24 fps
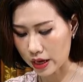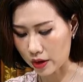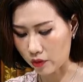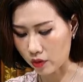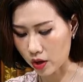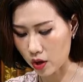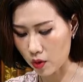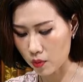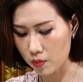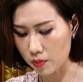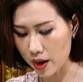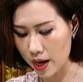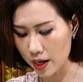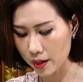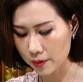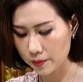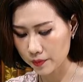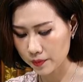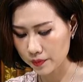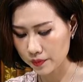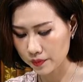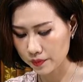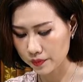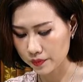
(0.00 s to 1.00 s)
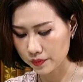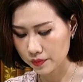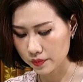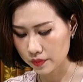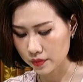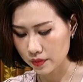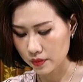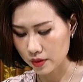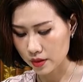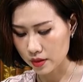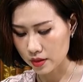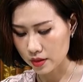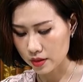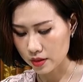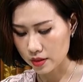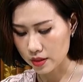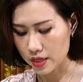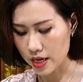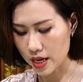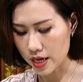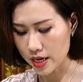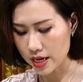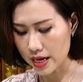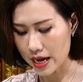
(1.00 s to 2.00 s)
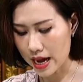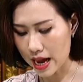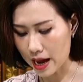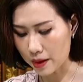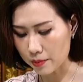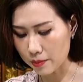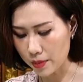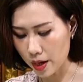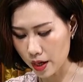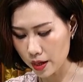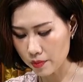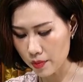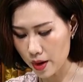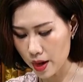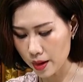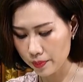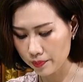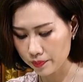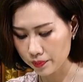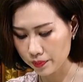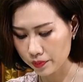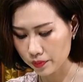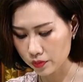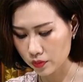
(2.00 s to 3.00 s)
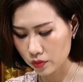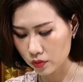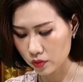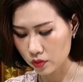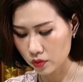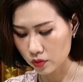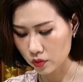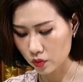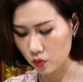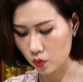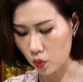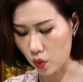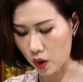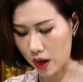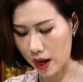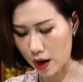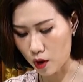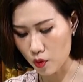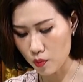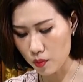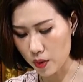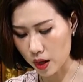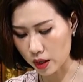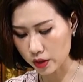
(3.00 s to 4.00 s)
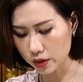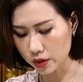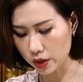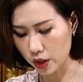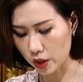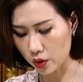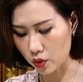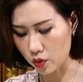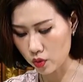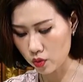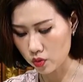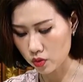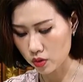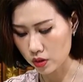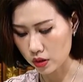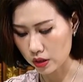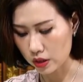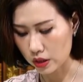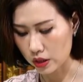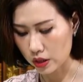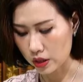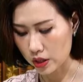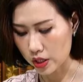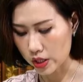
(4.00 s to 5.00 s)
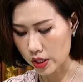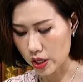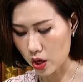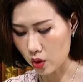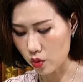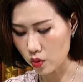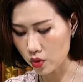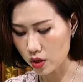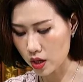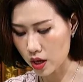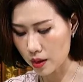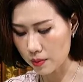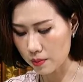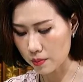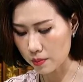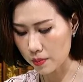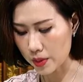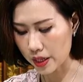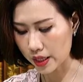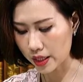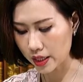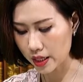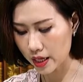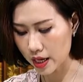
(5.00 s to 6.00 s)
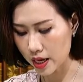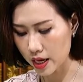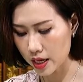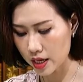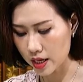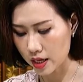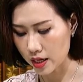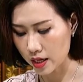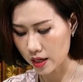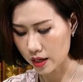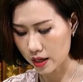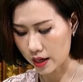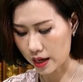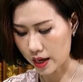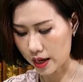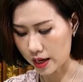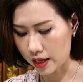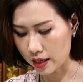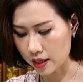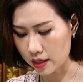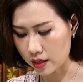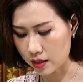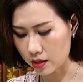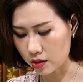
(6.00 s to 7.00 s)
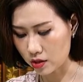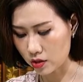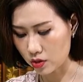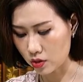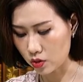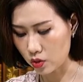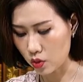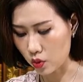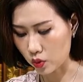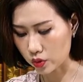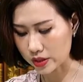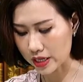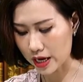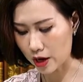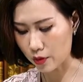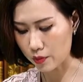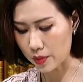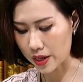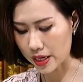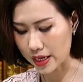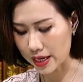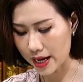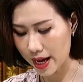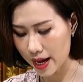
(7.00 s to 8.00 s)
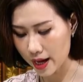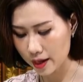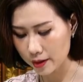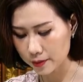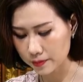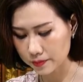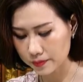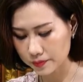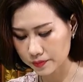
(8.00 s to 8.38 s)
nào không mắc. Để gà bới bếp quần áo bẩn thỉu, nấu cơm bị khê hay luộc rau bị nát.